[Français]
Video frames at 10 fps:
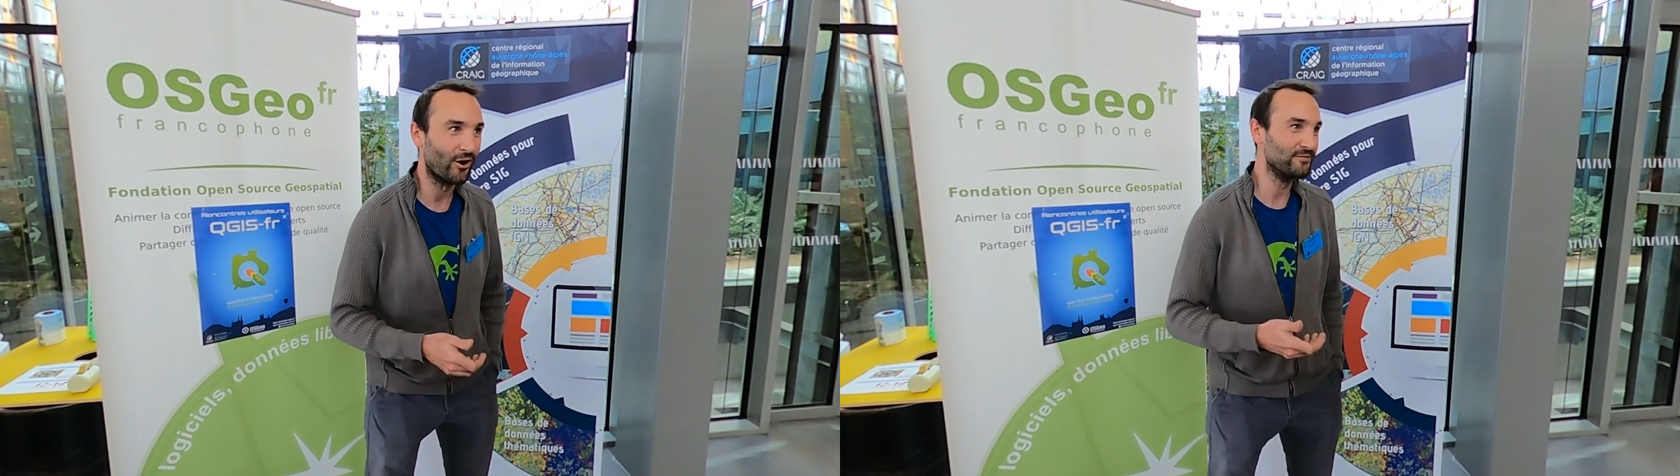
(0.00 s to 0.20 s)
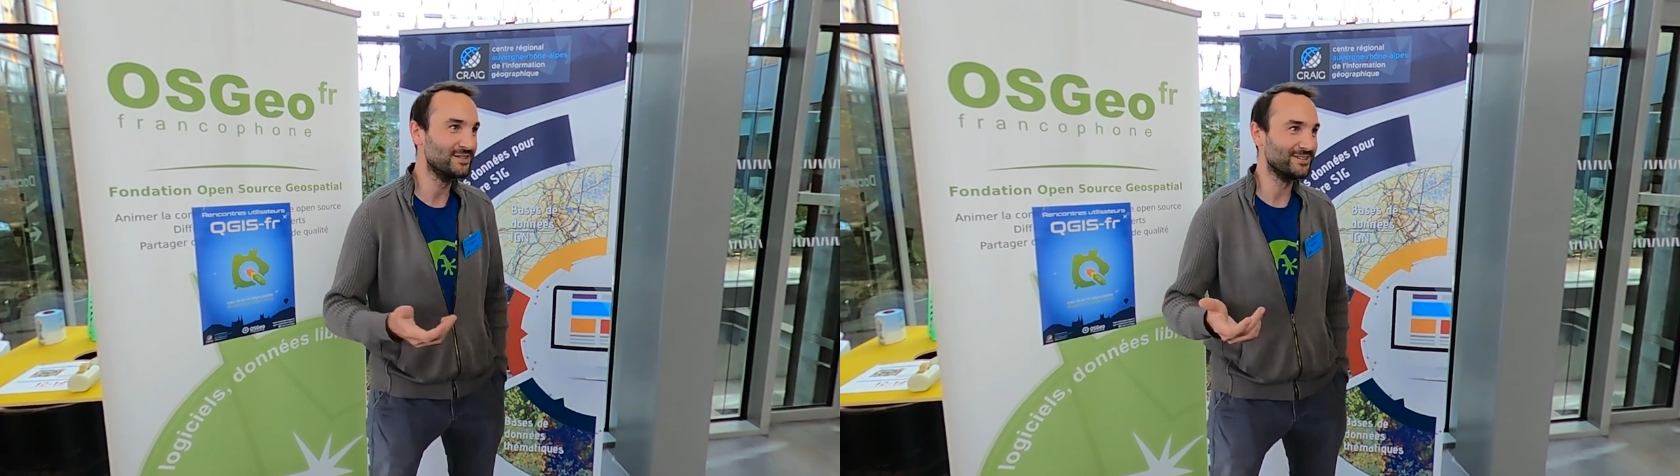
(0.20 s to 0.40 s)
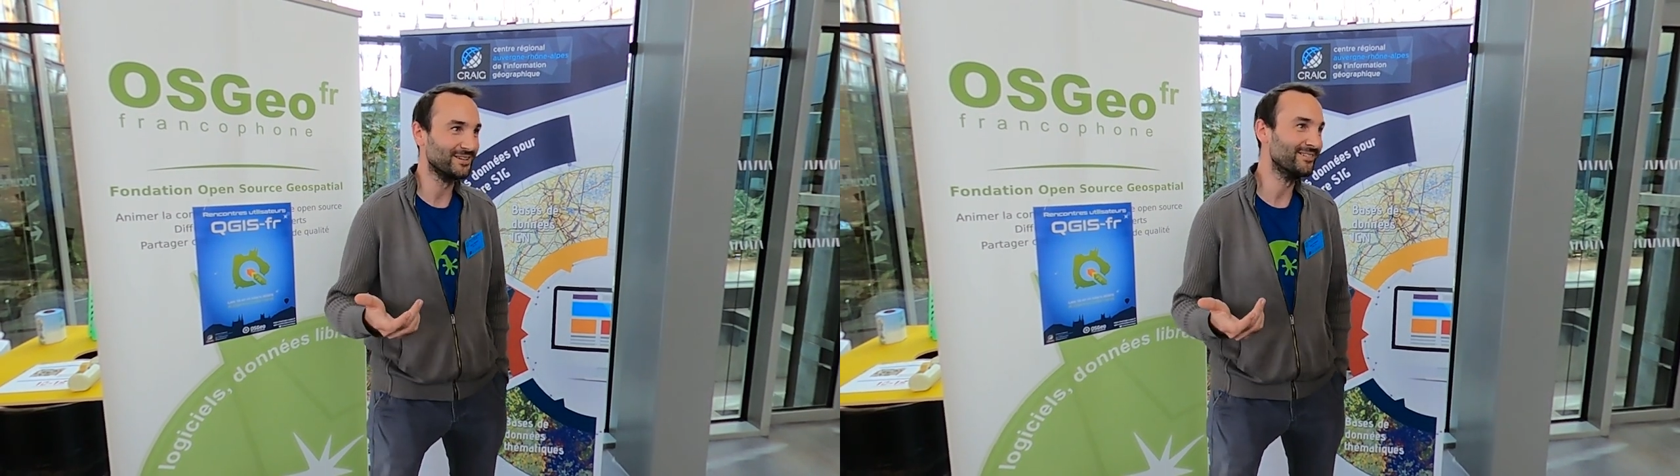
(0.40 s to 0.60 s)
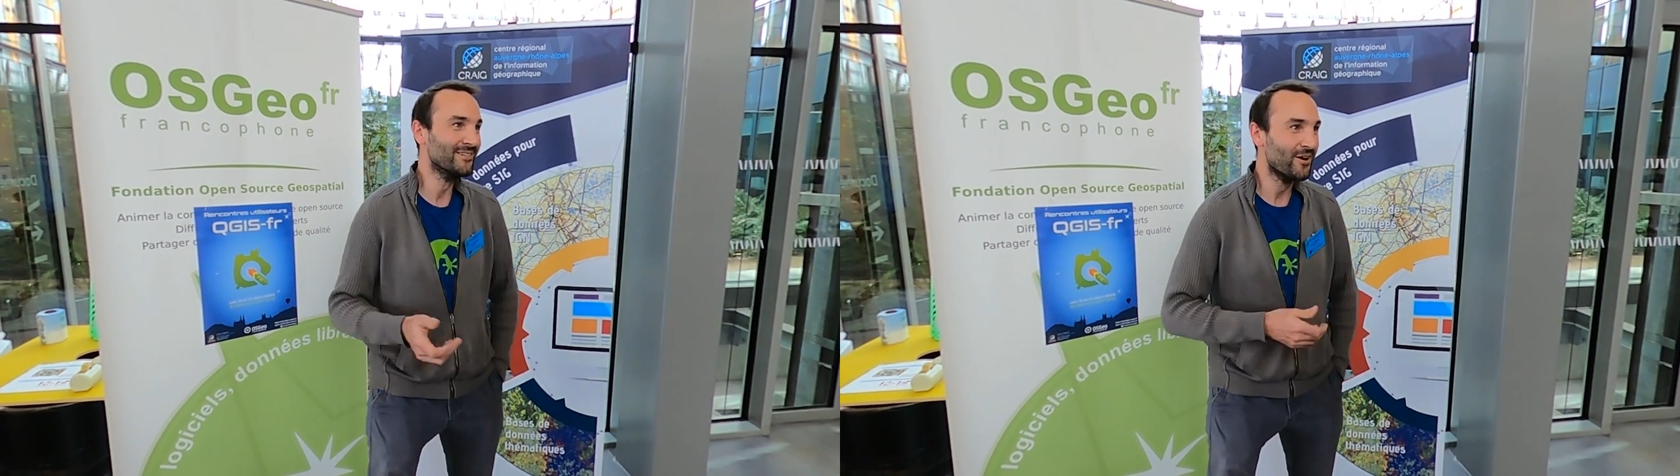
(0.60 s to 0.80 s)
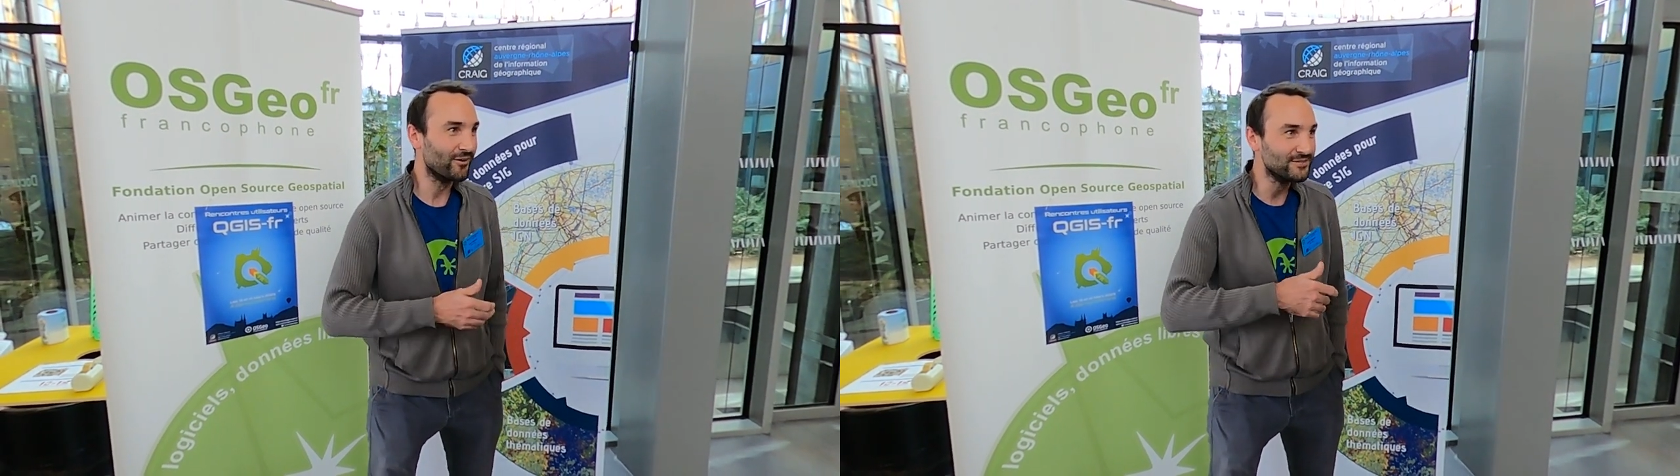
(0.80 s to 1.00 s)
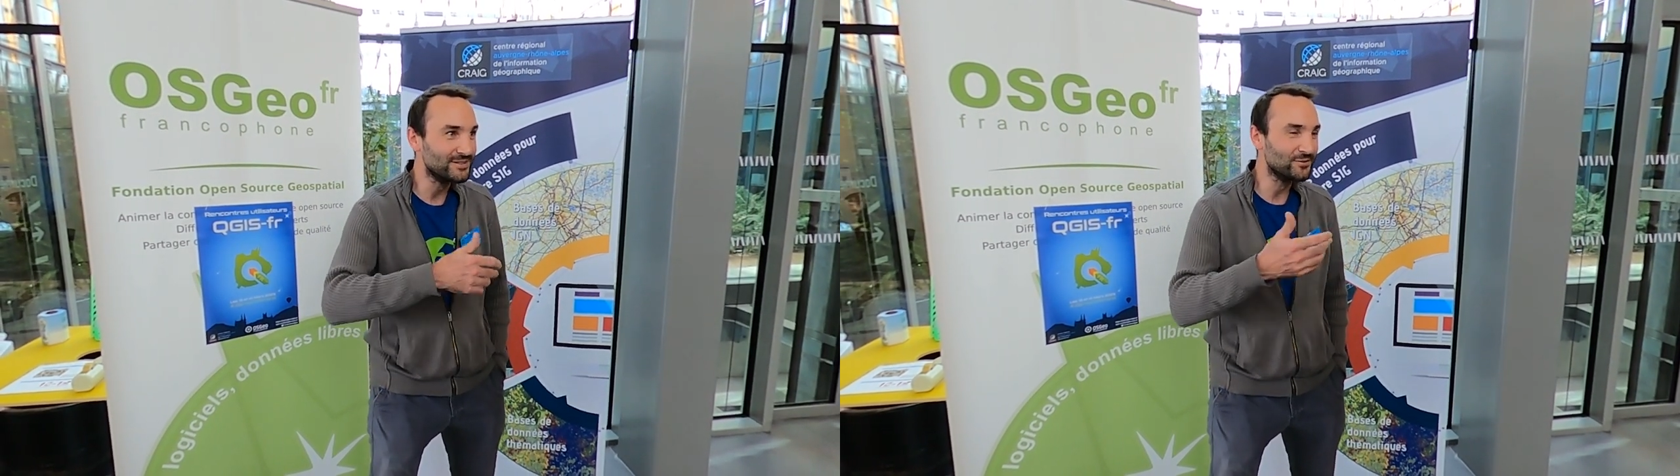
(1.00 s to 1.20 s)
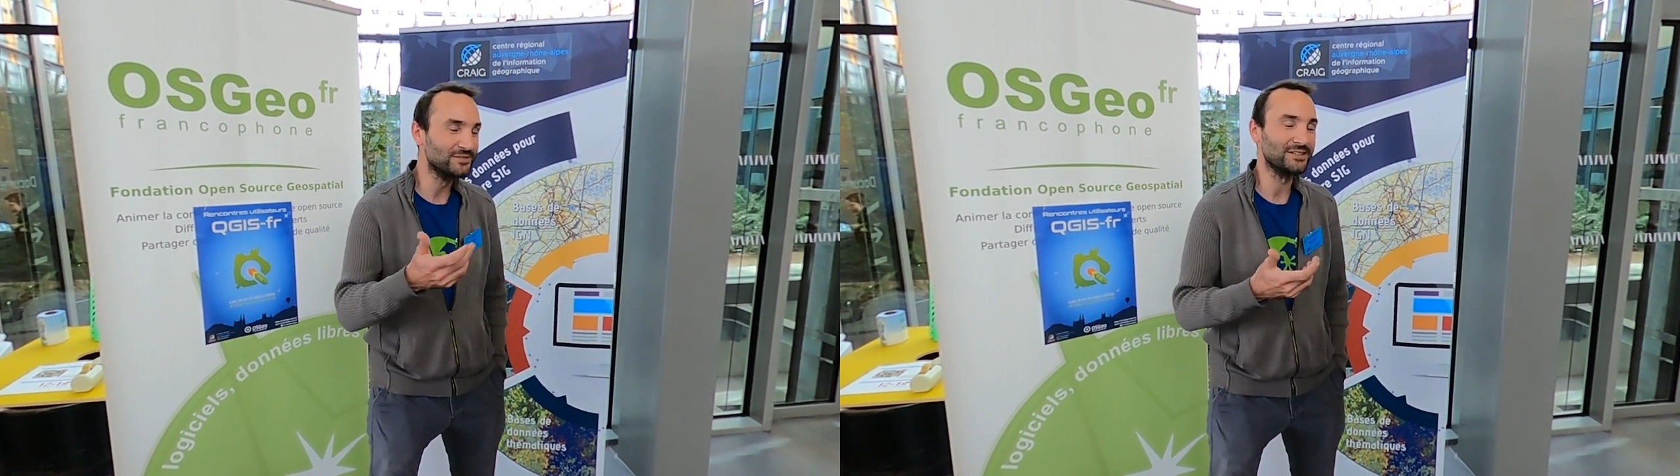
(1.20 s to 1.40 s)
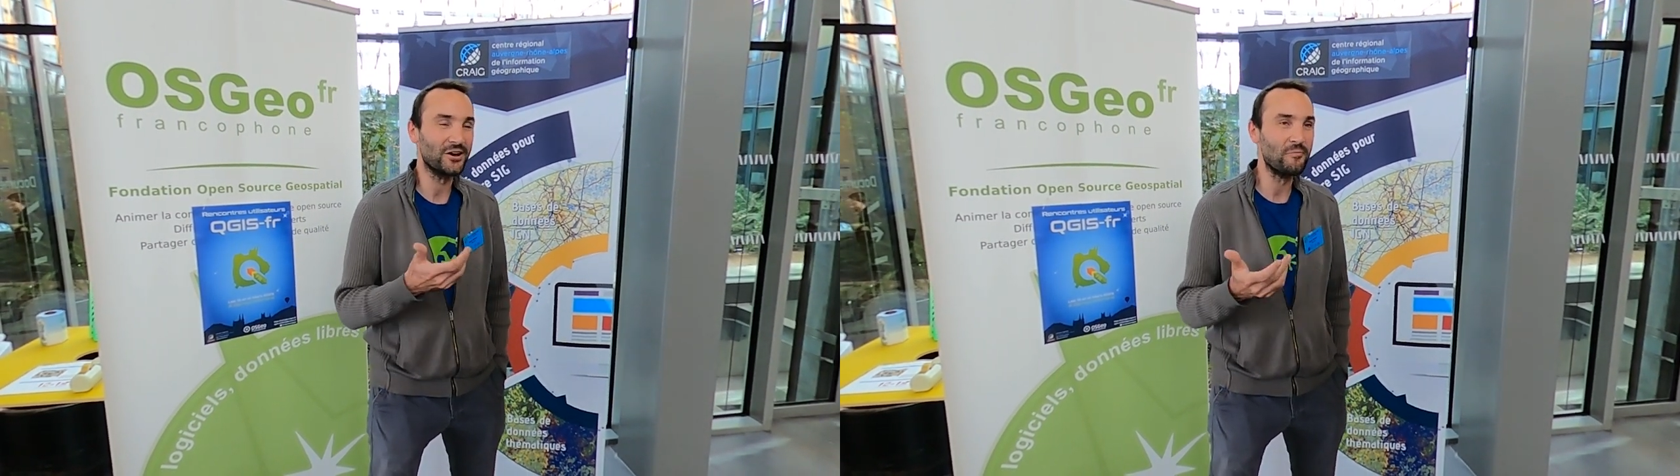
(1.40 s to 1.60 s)
en, visio,
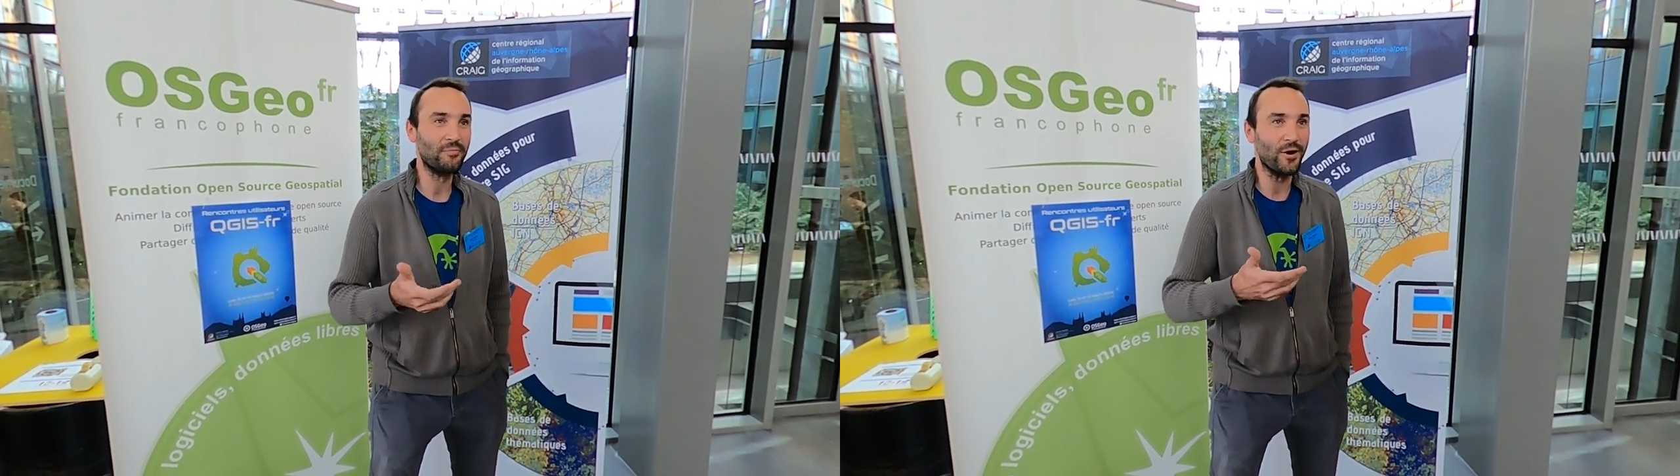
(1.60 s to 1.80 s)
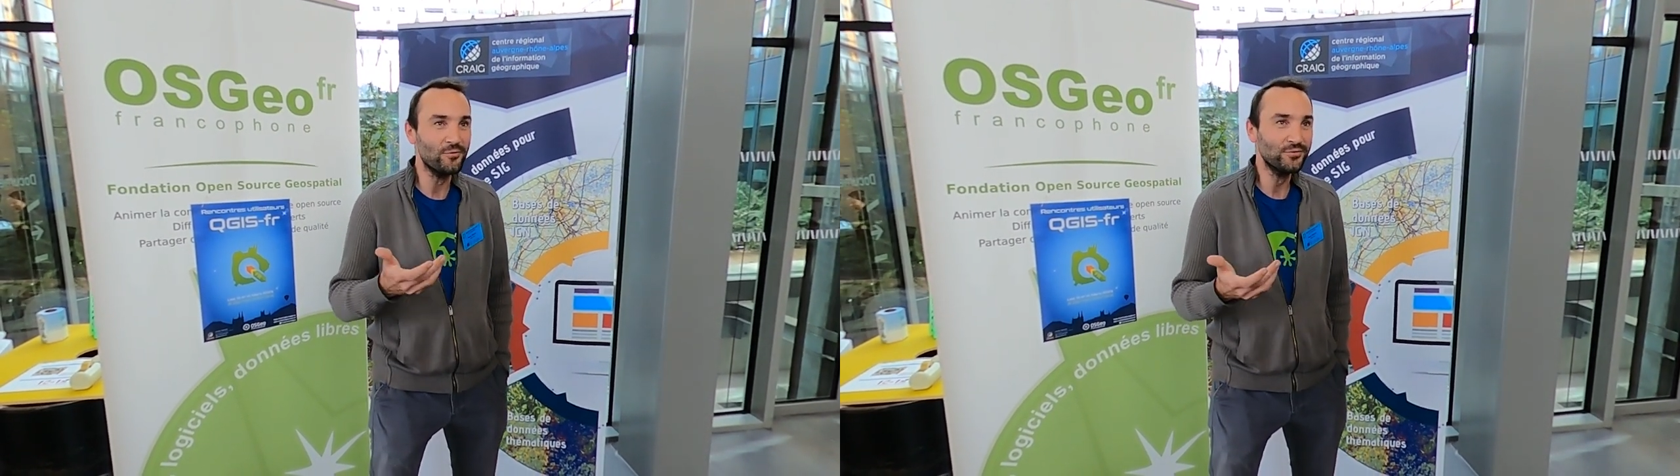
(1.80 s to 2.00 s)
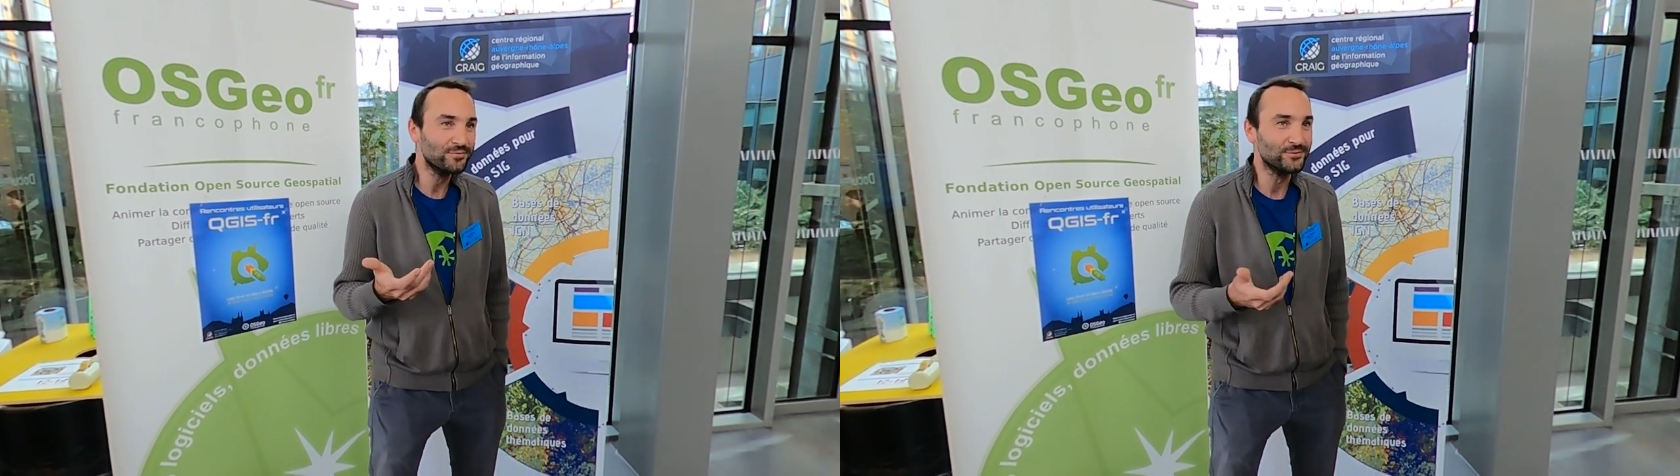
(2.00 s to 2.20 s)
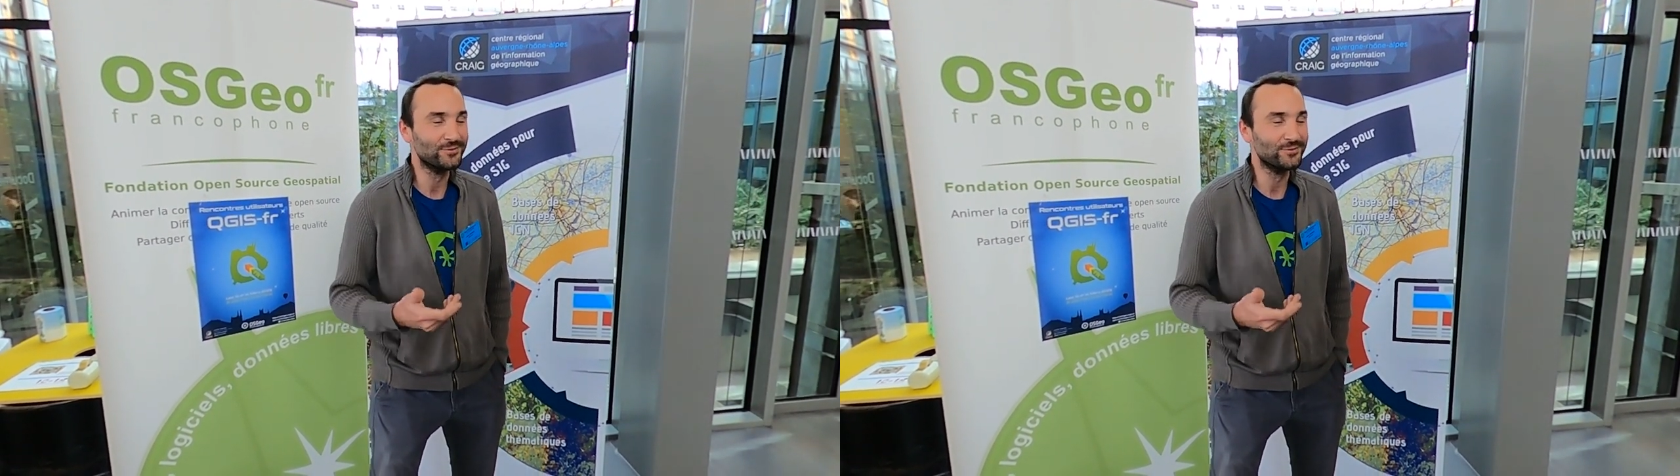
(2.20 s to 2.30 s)
c'est quand même pas ouf,